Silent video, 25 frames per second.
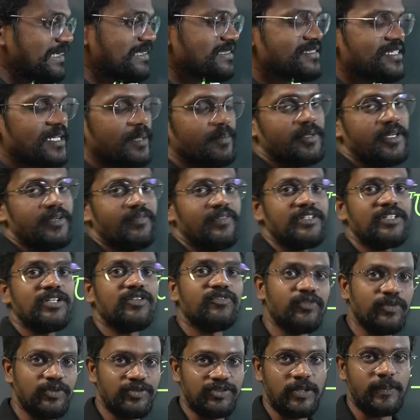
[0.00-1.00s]
அகேன்ஸ்ட் ஐம் கிவிங்
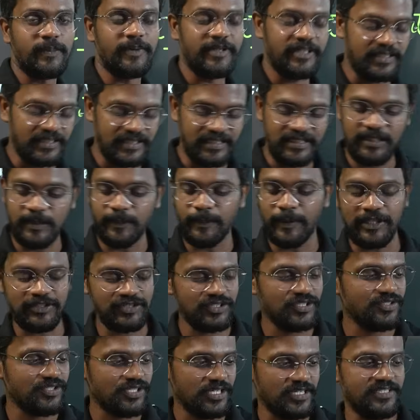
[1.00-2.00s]
த ஃபோர்ஸ் அப்போ எனக்கு ரெண்டு
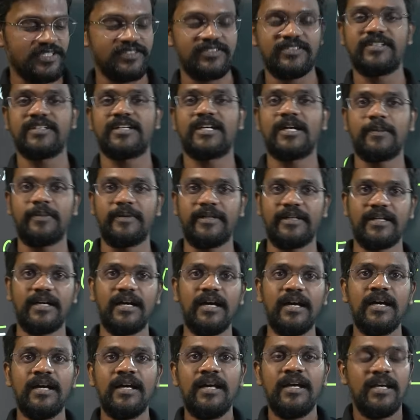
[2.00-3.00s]
பாசிட்டிவ் சார்ஜஸ் இருக்குது
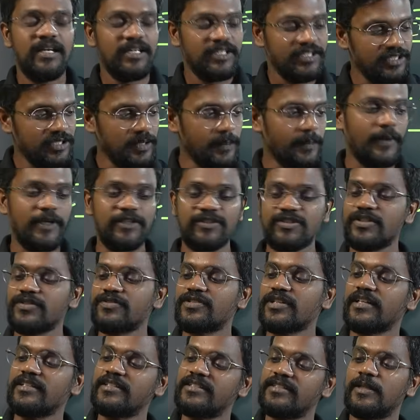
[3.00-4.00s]
அப்படின்னா இந்த
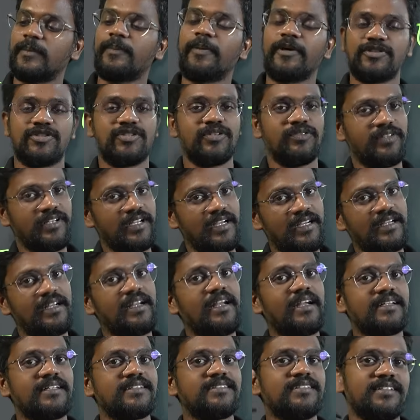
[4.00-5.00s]
பாசிட்டிவ் சார்ஜ் இந்த பாசிட்டிவ்
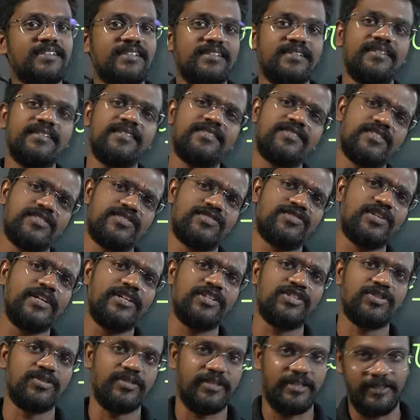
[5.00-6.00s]
லெட்டர்ஸ் திஸ் இஸ்
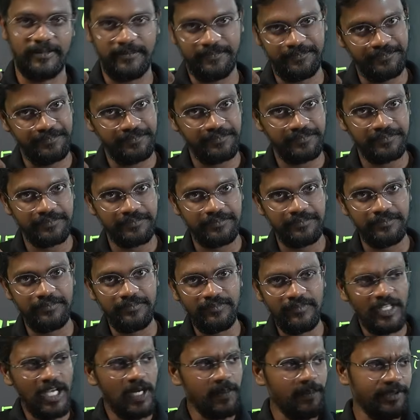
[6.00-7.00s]
ஸ்டேஷனரி
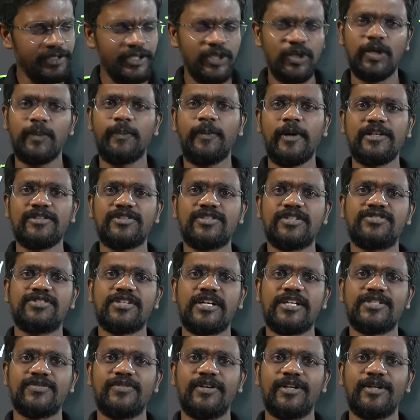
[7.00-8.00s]
அப்போ இங்கே ஒரு பாசிட்டிவ்
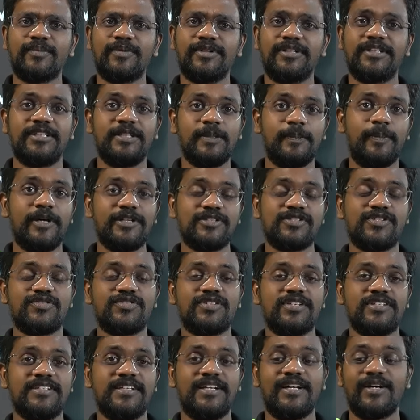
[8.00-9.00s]
சார்ஜ் வரும்போது இந்த
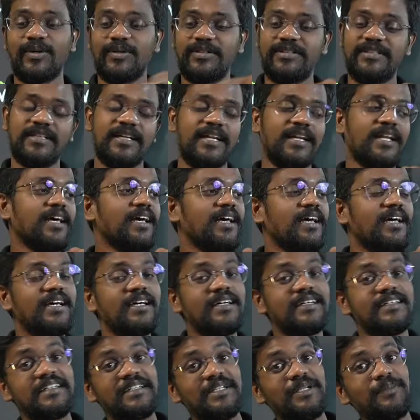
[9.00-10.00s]
பாசிட்டிவ் சார்ஜ் என்ன ஆகும் இதனால
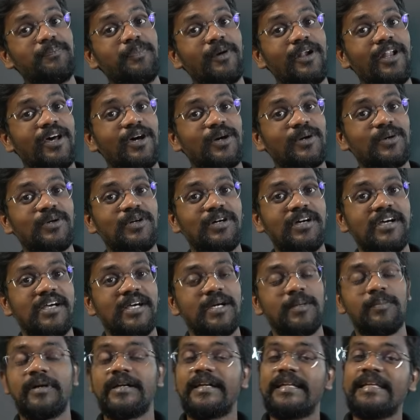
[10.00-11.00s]
ரிப்பல் ஆகும்
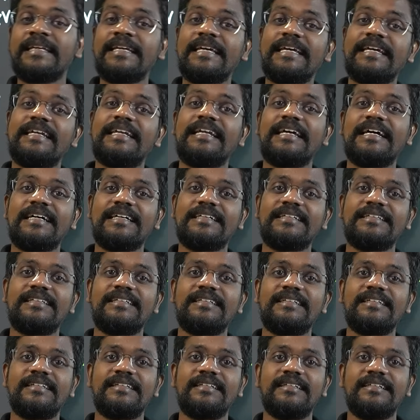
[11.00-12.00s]
பட் இங்கே என்ன
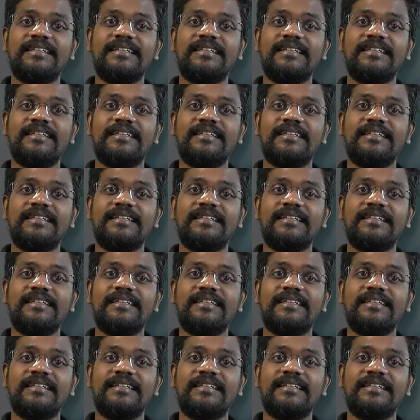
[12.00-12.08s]
ஆகுது